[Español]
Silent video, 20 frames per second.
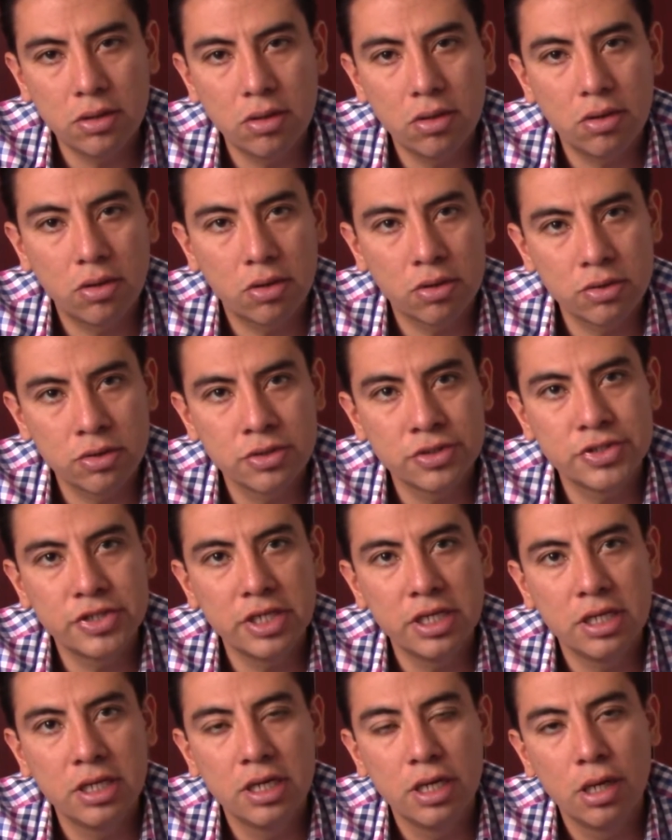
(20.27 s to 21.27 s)
lo
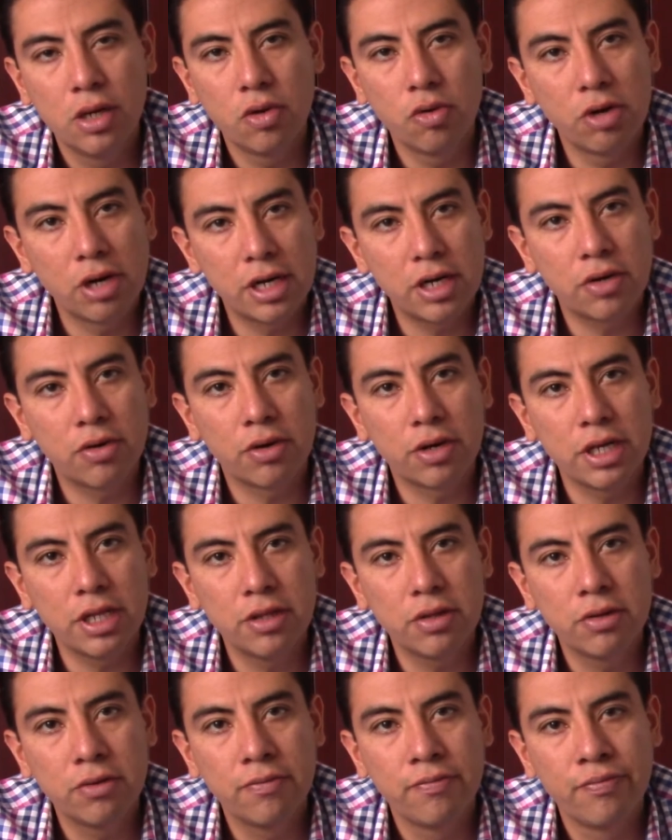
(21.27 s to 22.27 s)
conoce, lo ha
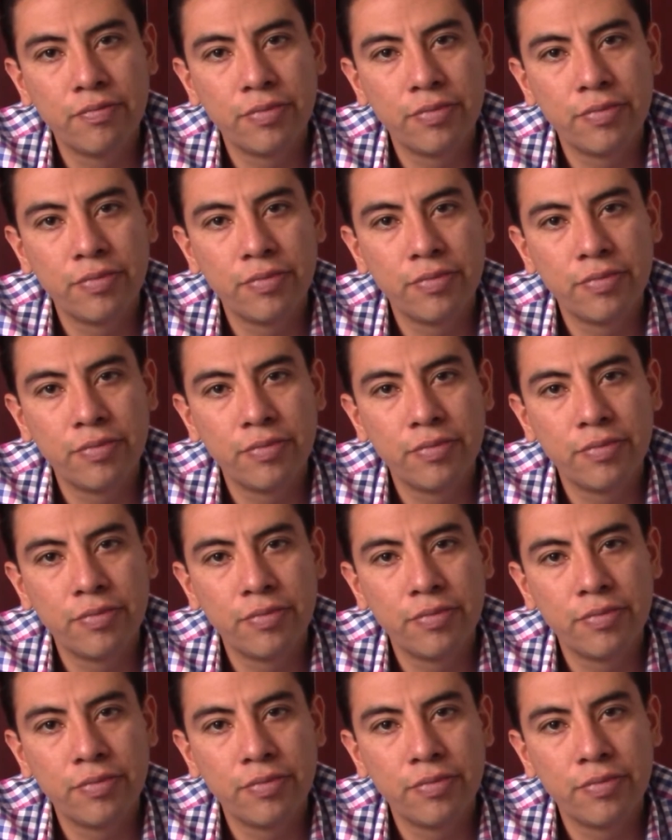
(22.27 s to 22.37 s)
recorrido